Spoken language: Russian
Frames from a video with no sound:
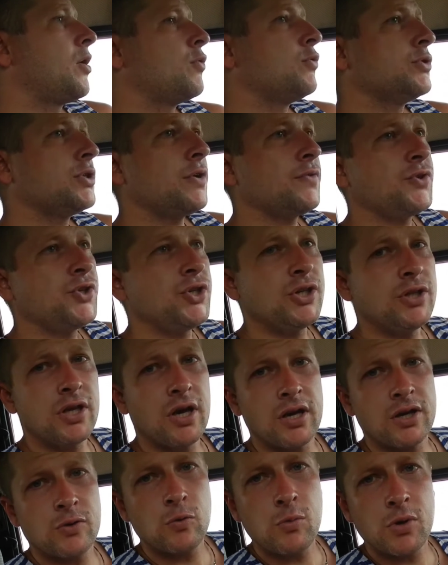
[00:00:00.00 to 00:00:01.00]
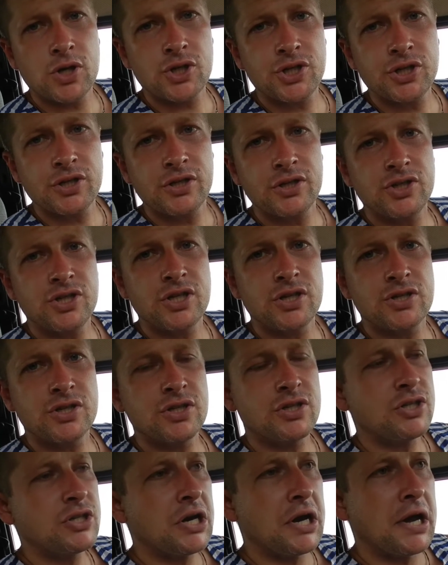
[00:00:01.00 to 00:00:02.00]
Кузовщина у машины сейчас
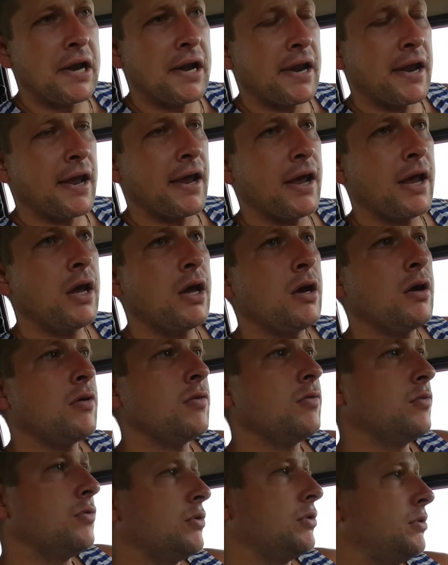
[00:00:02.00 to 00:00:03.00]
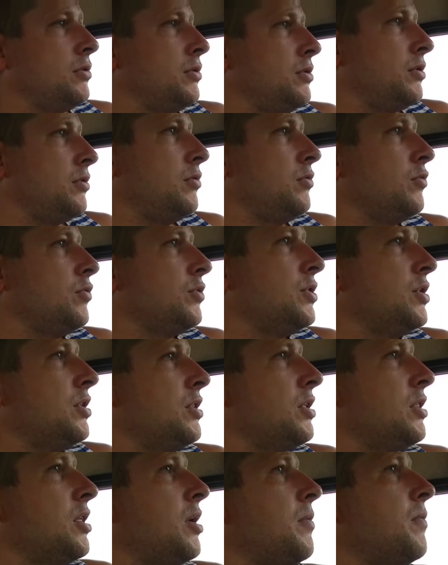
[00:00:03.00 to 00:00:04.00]
идеальная. Вот. Ну,
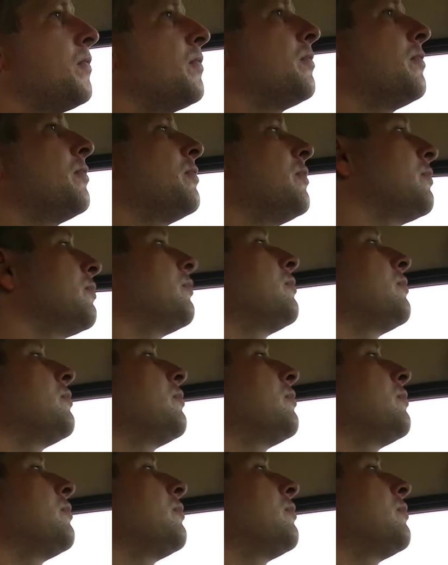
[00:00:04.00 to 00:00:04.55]
где-то там,